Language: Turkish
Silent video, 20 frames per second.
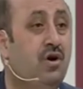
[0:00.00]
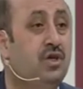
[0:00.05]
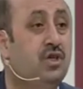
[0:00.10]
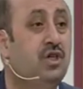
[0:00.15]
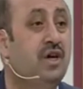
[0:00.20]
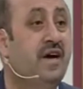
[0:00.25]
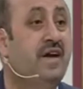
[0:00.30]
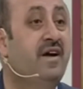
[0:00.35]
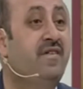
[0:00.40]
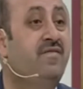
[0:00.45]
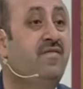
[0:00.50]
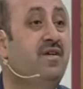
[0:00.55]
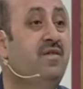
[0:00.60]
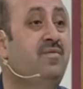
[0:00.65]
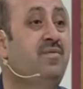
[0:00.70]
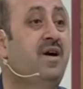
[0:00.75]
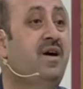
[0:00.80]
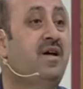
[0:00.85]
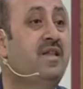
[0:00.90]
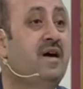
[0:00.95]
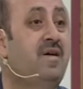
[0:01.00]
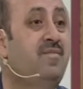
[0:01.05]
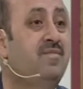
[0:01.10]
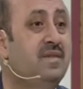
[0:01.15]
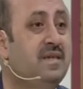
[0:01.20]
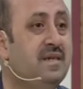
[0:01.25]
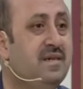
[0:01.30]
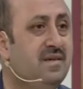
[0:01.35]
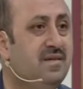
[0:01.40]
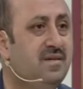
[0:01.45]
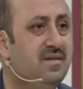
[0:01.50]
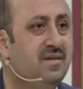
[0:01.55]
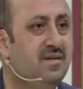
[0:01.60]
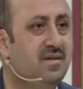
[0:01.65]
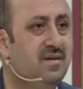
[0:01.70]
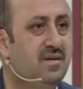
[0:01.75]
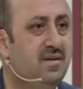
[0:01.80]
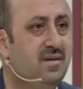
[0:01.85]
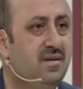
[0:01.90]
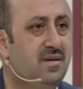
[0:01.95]
şerefli bir adamdı.
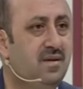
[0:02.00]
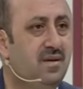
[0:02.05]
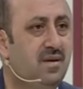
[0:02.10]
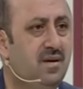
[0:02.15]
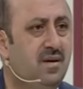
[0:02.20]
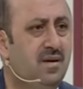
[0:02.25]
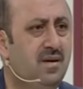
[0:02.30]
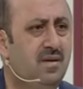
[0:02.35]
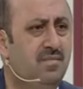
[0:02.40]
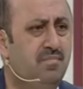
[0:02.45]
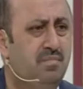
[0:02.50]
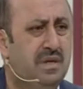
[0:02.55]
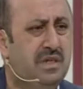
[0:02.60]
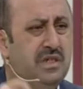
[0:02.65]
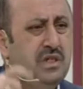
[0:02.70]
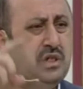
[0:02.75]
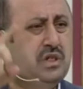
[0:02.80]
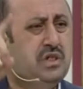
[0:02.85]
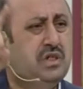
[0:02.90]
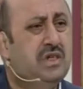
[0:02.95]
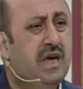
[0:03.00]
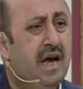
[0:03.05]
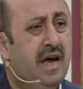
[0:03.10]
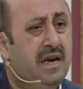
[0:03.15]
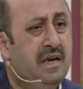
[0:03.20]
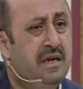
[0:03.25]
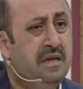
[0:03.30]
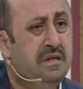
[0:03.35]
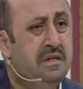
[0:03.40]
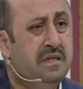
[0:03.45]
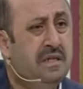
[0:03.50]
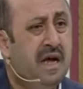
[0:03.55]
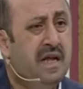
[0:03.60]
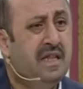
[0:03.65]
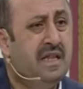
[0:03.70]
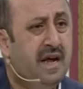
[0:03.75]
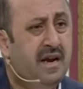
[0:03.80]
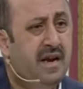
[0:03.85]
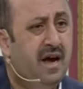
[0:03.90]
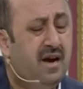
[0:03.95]
Biz senin
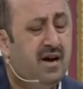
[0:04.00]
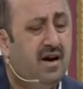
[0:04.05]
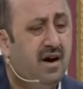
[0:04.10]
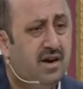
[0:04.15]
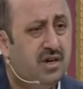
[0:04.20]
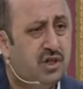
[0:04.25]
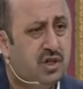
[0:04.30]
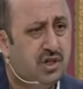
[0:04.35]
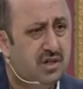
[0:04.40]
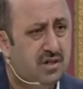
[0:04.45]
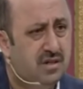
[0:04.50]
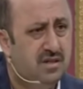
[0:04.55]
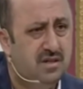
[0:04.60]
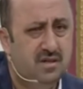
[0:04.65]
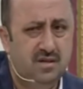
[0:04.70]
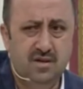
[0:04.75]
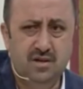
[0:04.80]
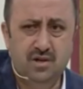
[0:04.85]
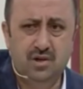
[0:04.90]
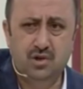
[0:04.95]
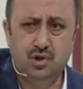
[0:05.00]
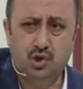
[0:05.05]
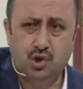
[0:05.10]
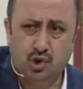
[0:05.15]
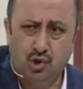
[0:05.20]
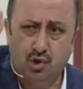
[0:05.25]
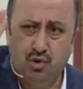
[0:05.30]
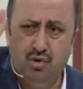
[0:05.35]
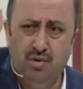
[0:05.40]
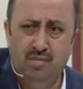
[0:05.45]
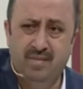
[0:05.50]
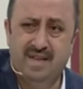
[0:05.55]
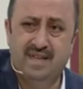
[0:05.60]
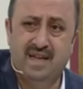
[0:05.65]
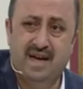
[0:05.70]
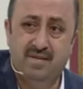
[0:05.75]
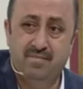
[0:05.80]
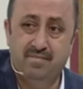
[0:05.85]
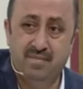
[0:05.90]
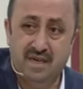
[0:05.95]
dedene karşı
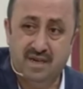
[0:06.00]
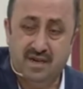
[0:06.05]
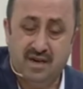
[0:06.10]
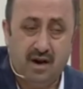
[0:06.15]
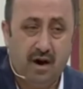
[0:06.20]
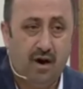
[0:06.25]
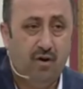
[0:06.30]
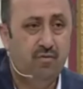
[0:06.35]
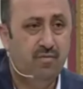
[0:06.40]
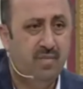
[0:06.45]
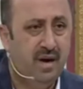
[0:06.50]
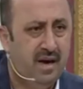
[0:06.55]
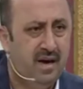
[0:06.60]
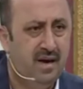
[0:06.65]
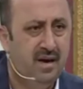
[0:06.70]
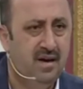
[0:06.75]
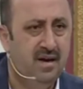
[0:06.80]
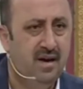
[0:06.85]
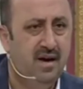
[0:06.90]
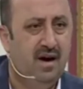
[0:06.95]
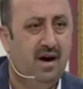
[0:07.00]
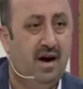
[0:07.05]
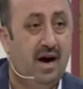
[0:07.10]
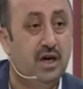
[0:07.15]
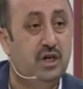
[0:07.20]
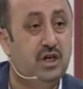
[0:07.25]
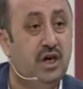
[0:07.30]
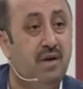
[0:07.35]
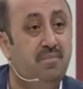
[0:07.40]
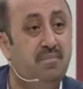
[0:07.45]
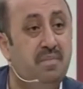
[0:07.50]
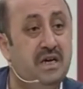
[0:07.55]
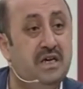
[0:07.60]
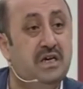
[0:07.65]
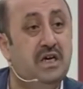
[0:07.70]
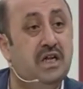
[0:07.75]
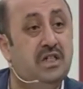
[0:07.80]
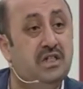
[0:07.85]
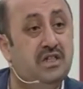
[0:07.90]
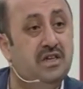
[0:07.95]
zulmeden bir kavme hakemlik
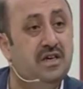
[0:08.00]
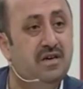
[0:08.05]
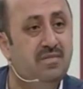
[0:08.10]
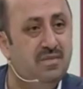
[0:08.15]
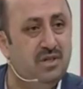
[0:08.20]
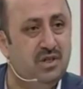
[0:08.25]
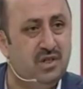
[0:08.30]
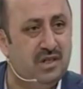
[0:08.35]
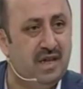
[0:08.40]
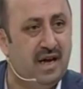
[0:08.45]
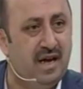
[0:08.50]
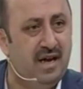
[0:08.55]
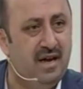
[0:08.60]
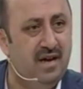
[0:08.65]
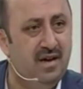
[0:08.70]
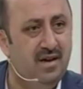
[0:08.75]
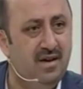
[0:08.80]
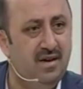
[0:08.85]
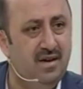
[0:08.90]
ettiğimizde